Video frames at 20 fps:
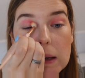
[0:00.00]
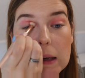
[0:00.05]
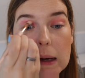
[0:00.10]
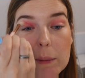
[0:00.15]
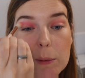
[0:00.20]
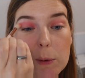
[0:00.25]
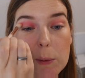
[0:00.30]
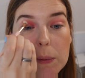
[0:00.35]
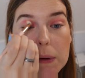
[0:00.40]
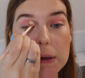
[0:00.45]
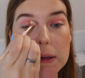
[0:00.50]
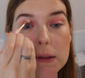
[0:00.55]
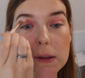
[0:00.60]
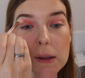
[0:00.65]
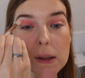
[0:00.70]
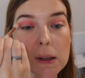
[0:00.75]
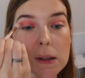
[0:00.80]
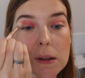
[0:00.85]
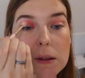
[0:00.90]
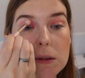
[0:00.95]
Ich habe
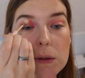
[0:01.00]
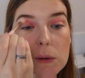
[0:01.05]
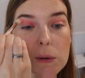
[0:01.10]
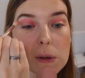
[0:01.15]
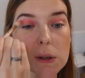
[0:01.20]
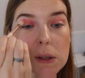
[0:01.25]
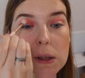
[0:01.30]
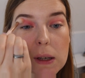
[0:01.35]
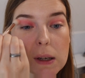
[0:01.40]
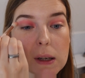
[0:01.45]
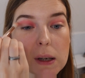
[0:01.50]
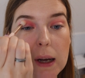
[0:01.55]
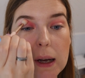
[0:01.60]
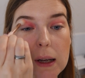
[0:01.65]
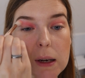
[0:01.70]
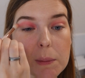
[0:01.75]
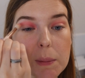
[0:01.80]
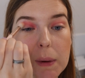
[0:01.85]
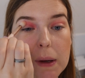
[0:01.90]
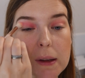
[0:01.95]
übrigens nichts drunter,
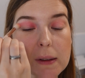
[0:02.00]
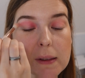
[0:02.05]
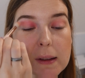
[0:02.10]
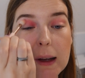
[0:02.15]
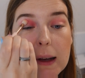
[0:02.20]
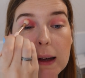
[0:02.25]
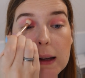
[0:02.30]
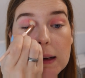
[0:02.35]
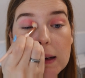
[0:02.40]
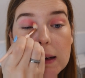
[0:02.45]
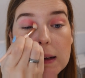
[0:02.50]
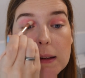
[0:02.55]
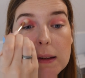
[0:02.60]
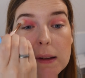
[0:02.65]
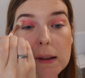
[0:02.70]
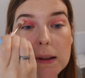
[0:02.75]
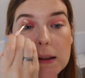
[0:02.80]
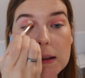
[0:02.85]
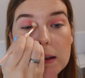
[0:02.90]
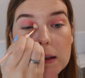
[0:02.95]
keine Base, gar
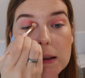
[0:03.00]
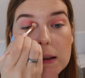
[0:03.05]
nichts.